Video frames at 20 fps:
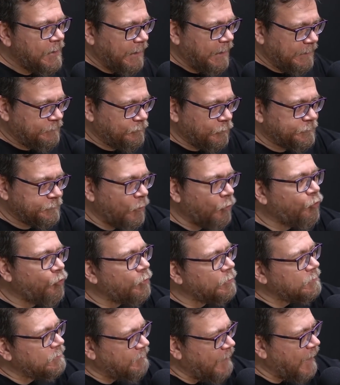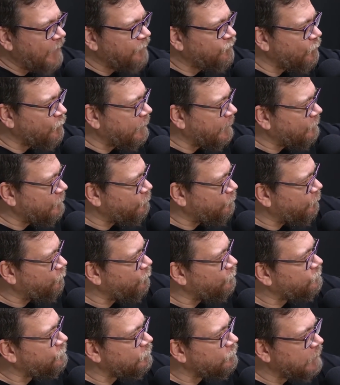em total contraste com aquelas
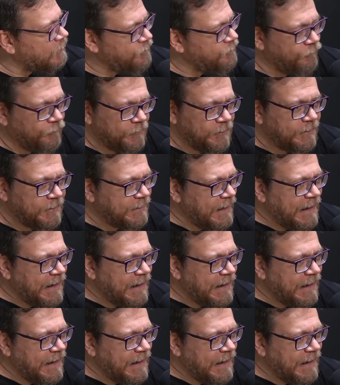pessoas que estão lá de fora uhum.